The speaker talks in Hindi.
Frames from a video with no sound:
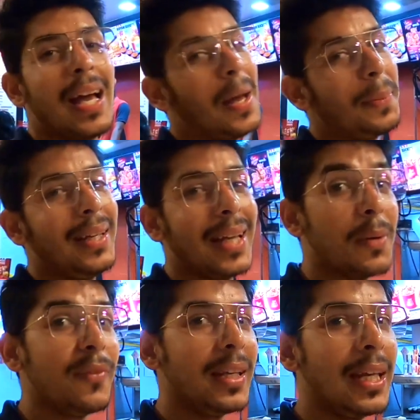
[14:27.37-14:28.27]
हैप्पी आई
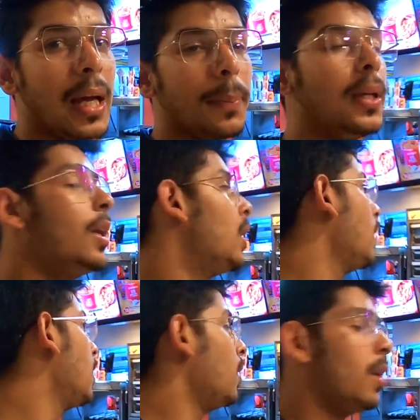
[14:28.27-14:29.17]
एम वेरी हैप्पी
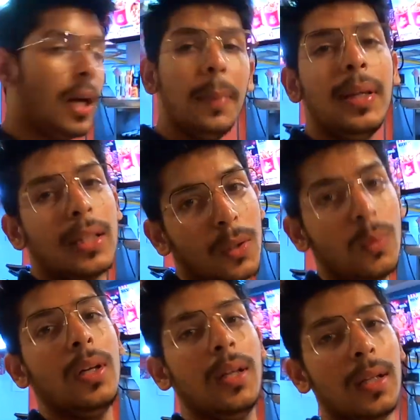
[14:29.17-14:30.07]
अब देखता
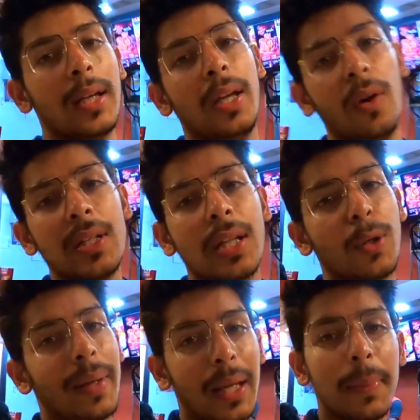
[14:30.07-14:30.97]
हूँ कहीं और जाता
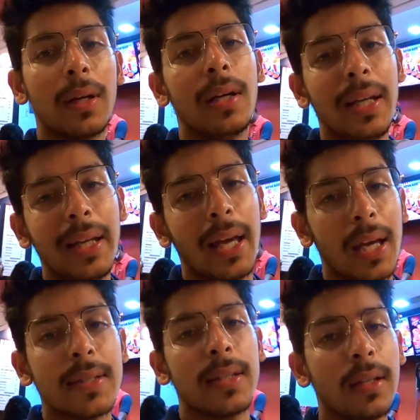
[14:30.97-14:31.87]
हूँ मैंने एक बर्गर ले लिया
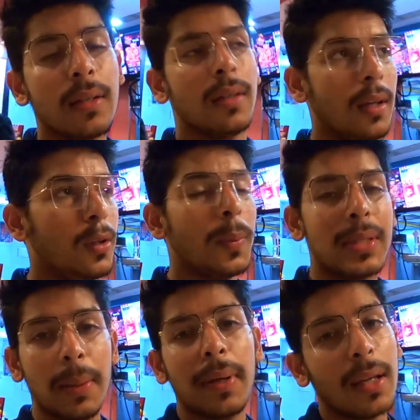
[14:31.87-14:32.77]
यहाँ से तो
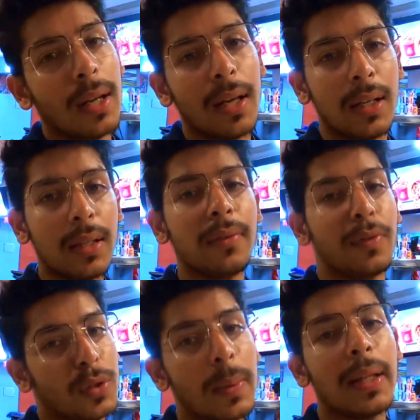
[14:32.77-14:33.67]
बस एक बर्गर खा लेंगे
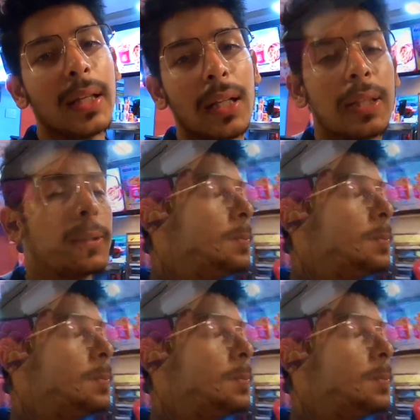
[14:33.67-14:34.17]
फिर उसके बाद निकलता